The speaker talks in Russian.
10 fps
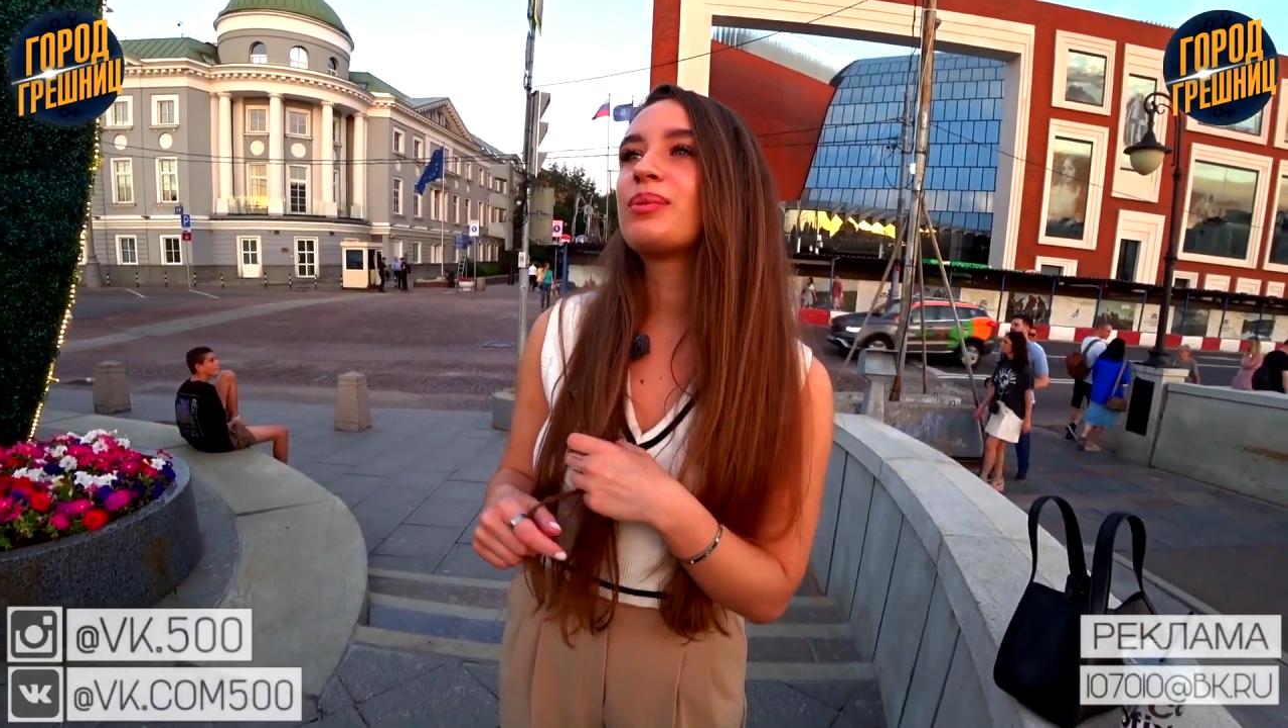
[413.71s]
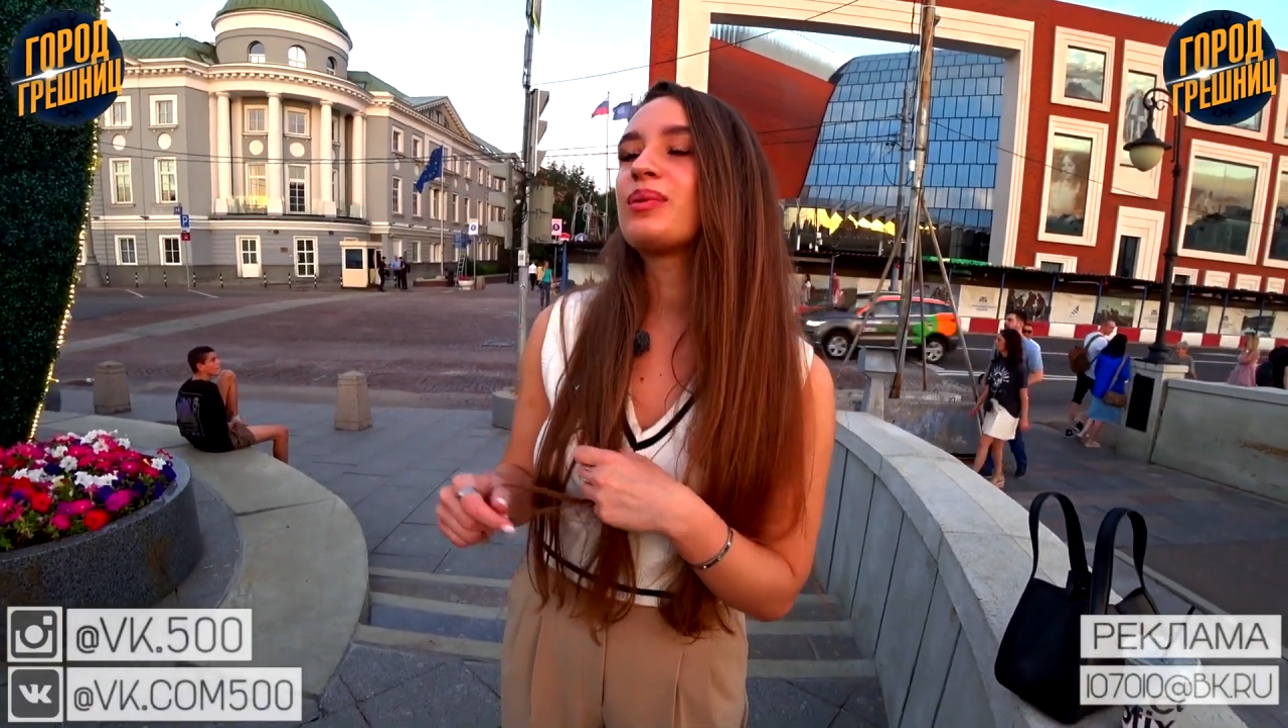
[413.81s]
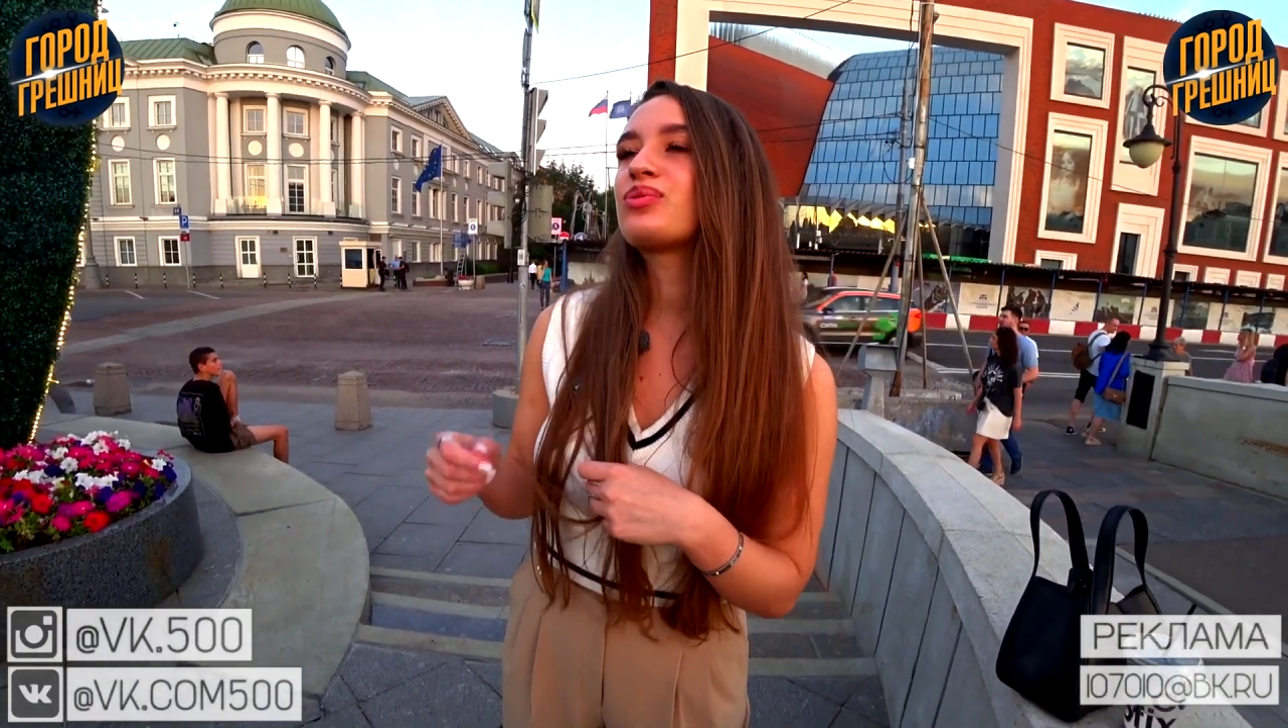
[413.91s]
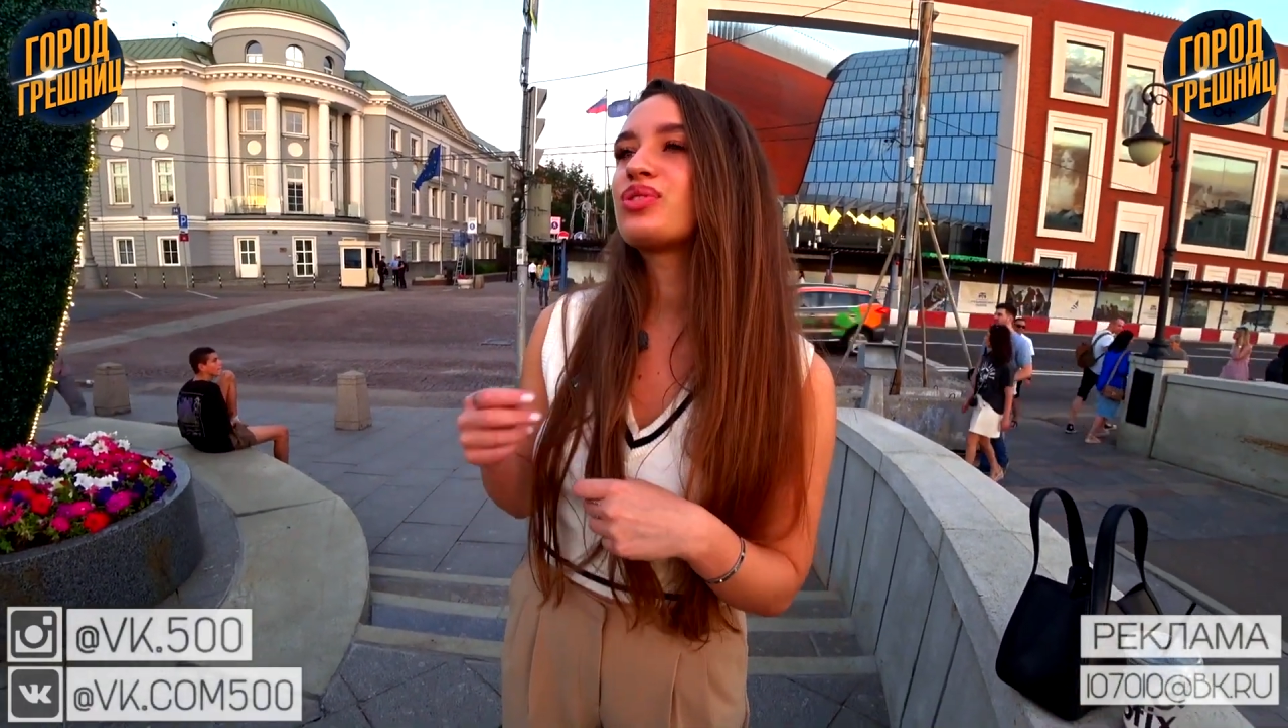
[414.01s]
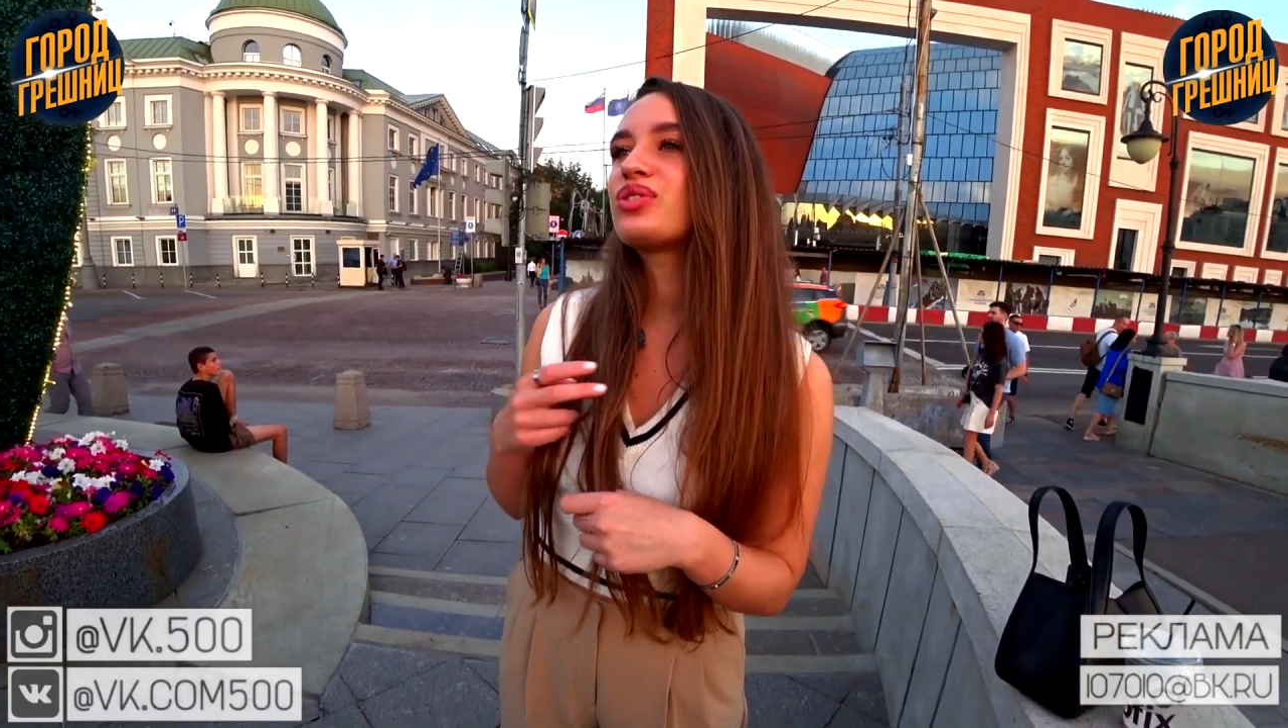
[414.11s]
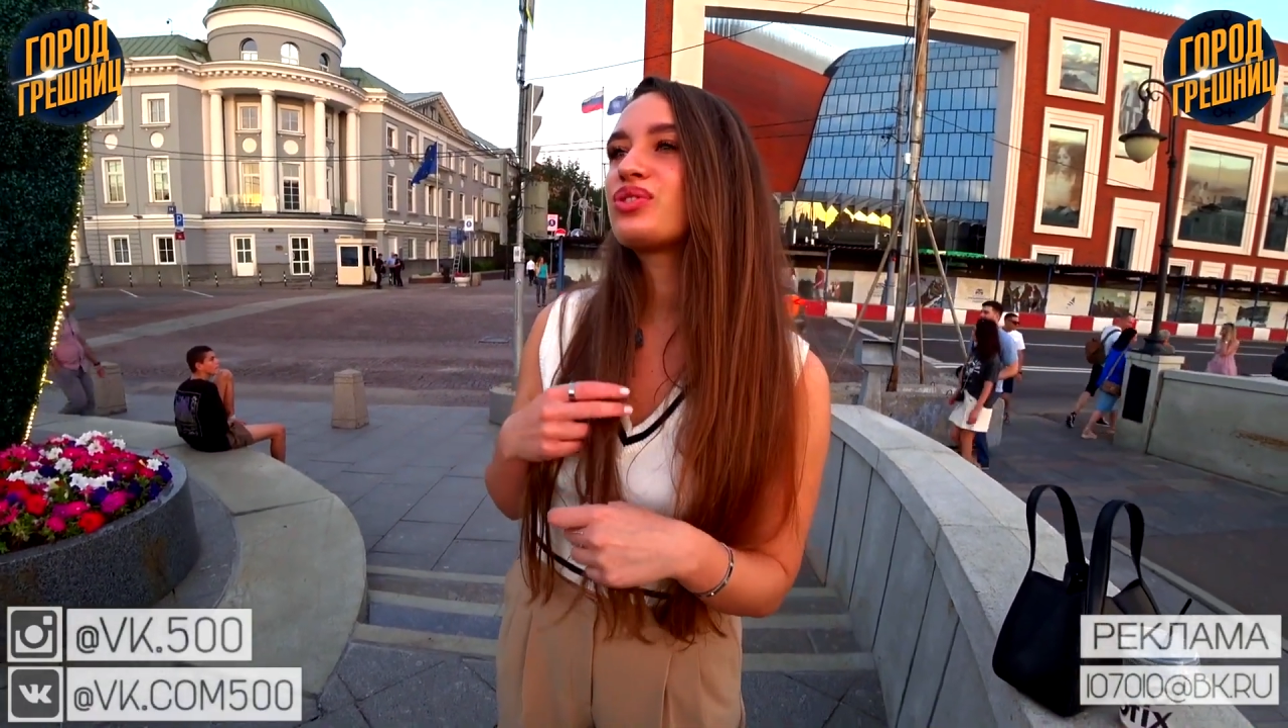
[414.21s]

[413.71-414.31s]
прям что-то